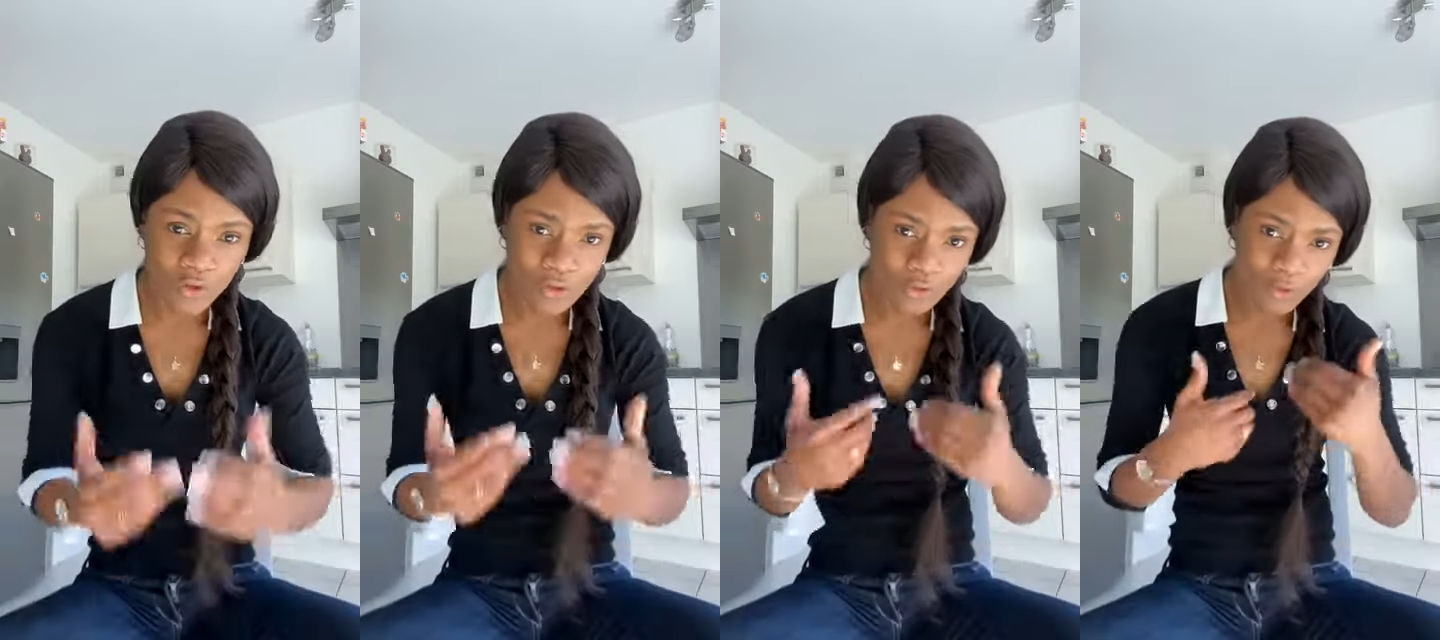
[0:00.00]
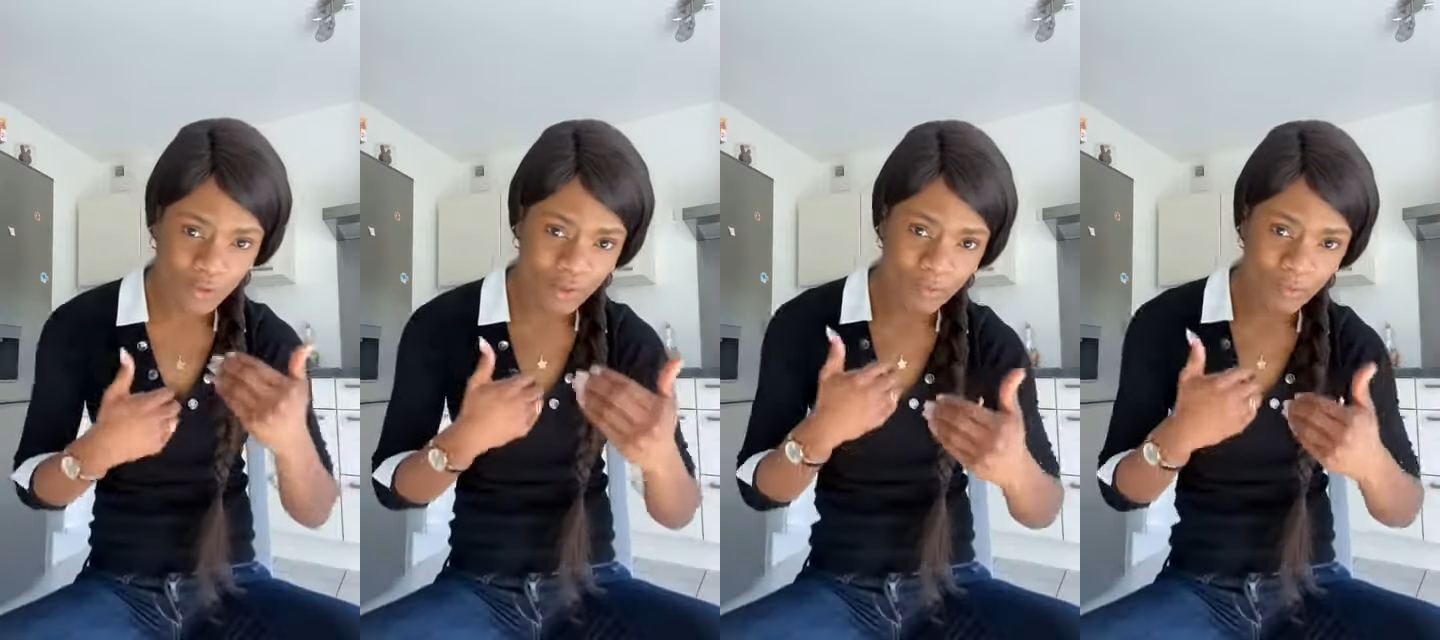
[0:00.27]
qui
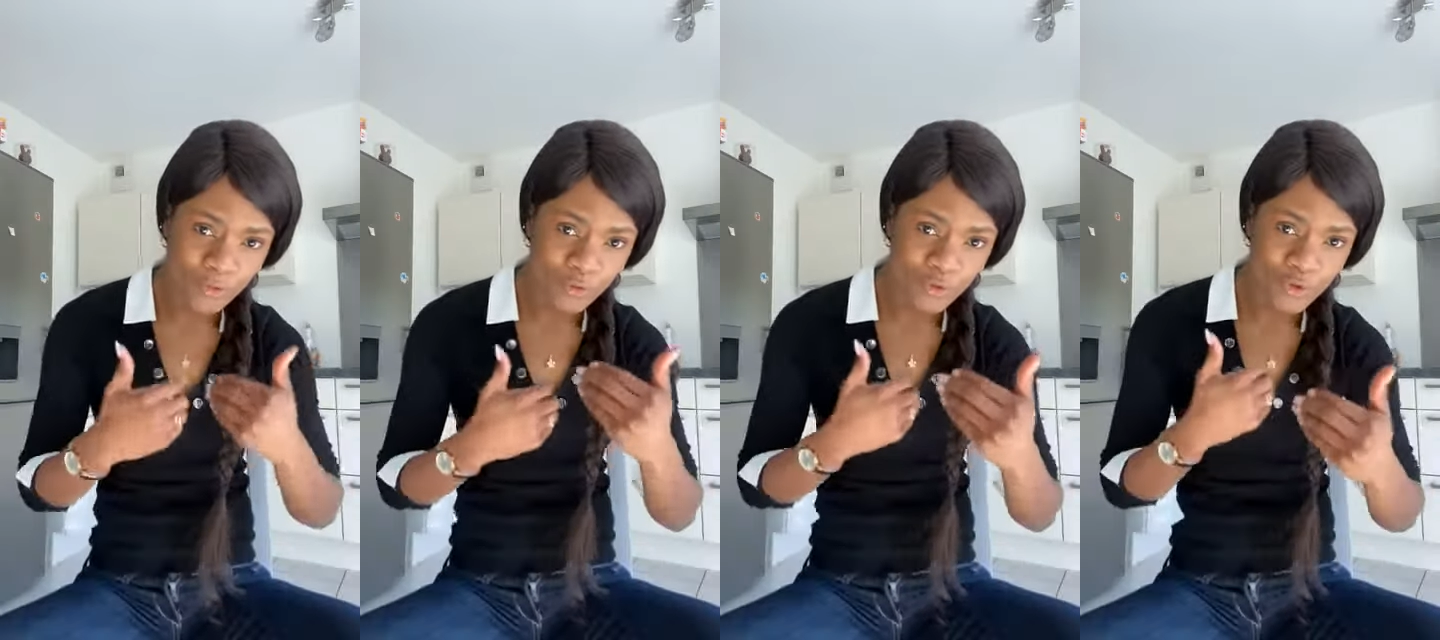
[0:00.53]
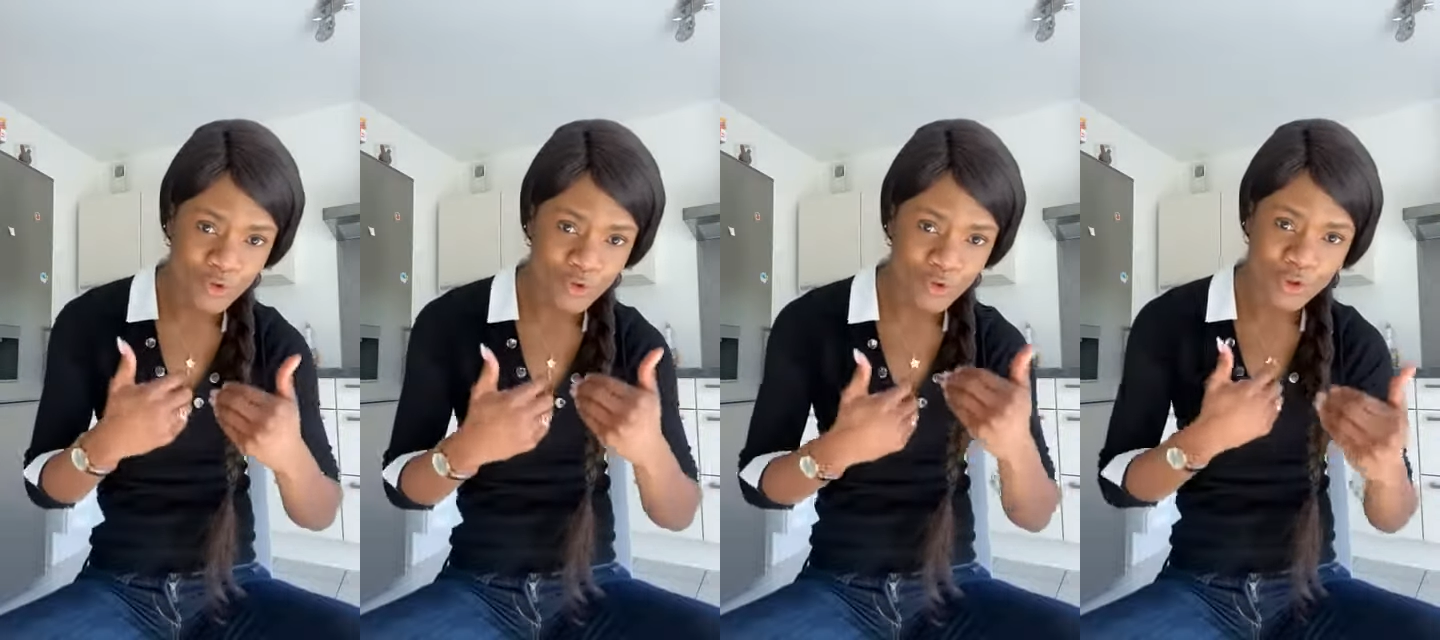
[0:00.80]
ont un peu
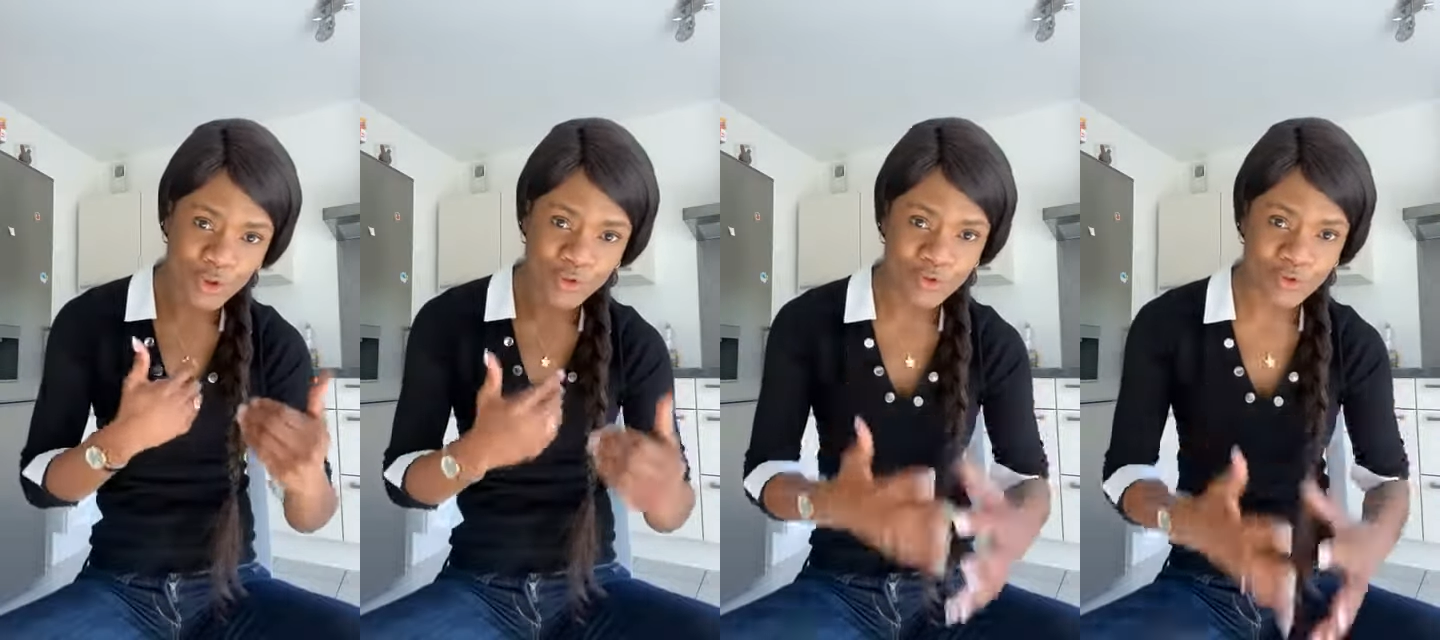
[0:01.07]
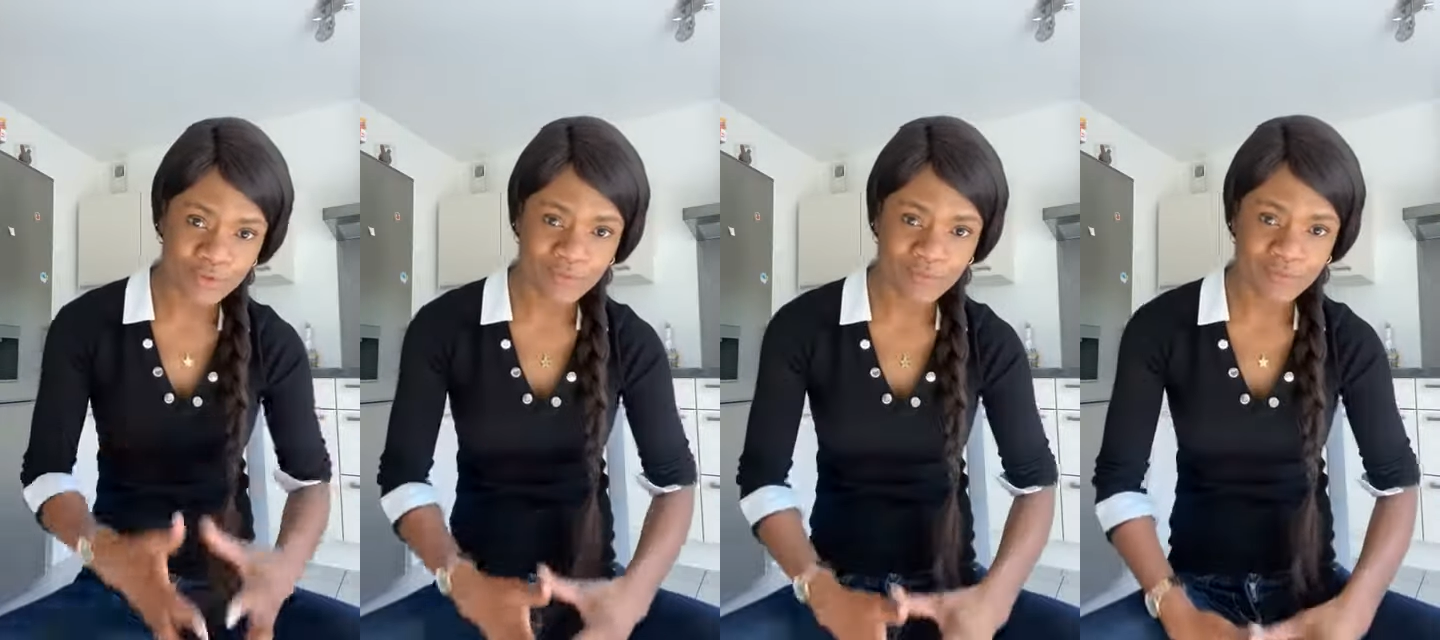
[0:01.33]
de
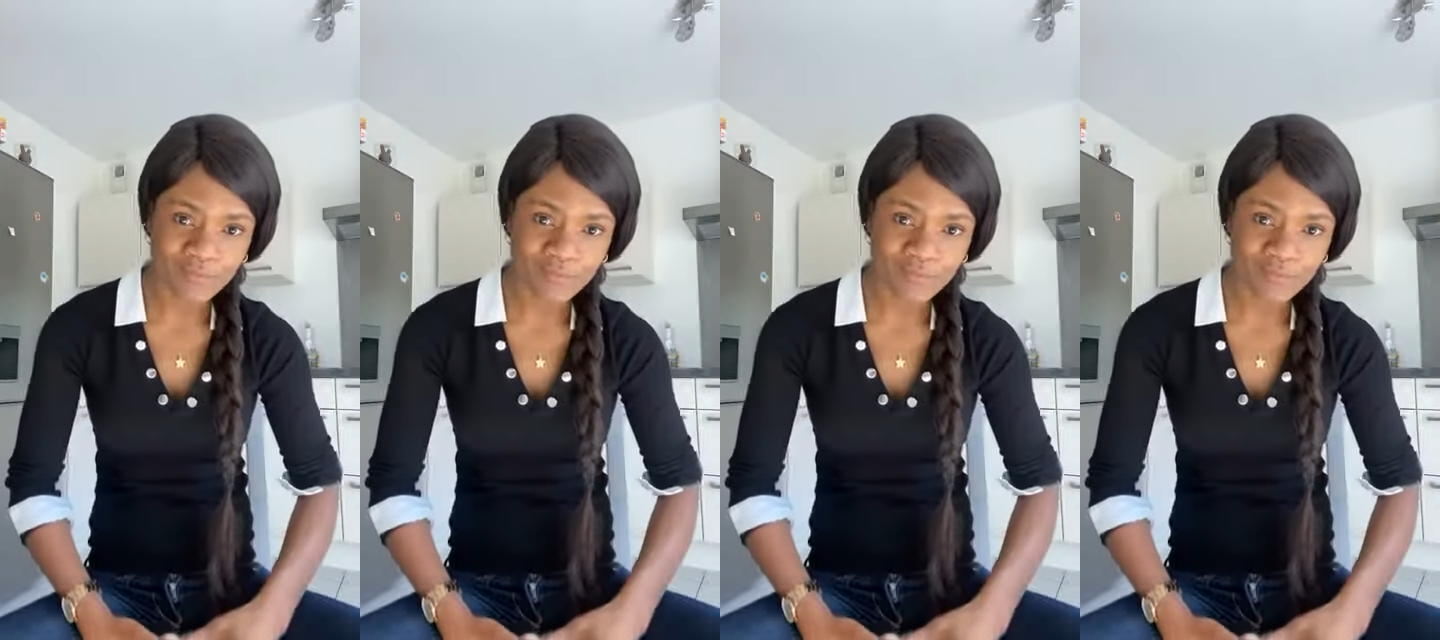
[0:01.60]
jugeote.